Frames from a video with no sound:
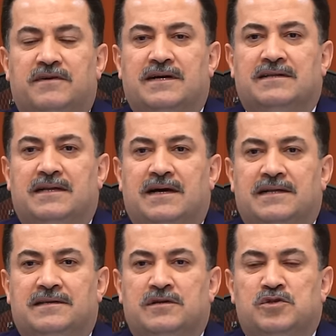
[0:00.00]
فقط على
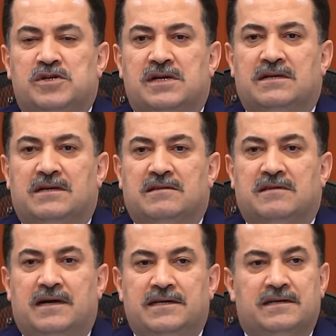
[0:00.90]
عاتق الجهة
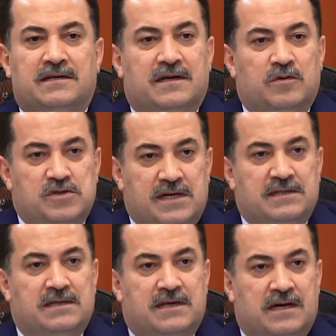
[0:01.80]
القطاعية
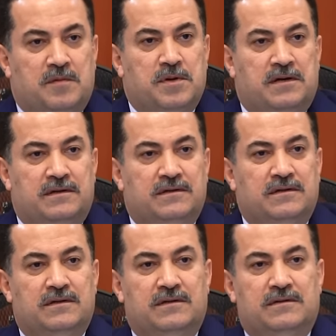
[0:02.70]
كوزارة الكهرباء
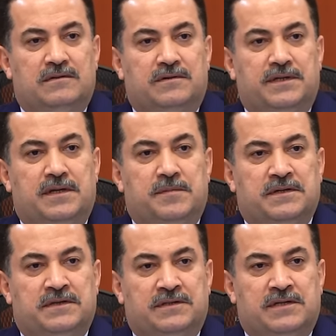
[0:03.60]
وإنما
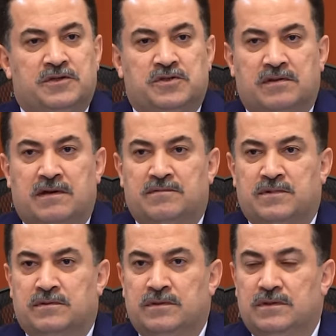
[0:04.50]
تحتاج
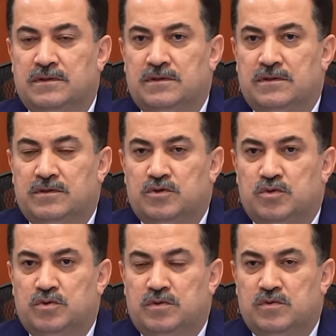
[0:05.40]
تضافر
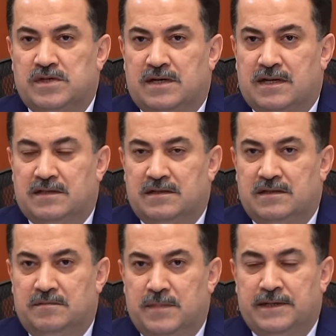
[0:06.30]
جهود الوزارات
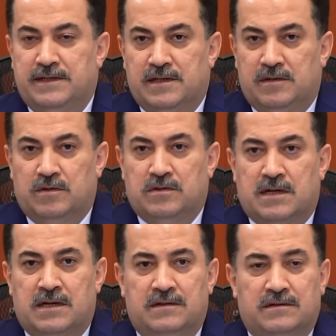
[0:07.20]
المعنية
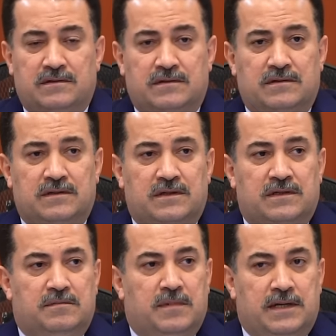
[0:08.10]
الأخرى
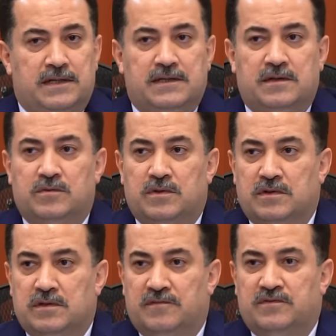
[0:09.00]
مالية
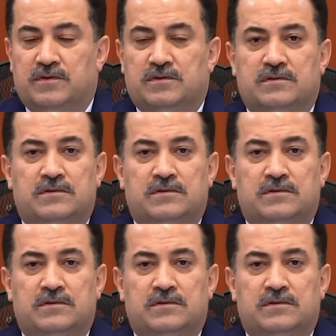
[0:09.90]
والنفط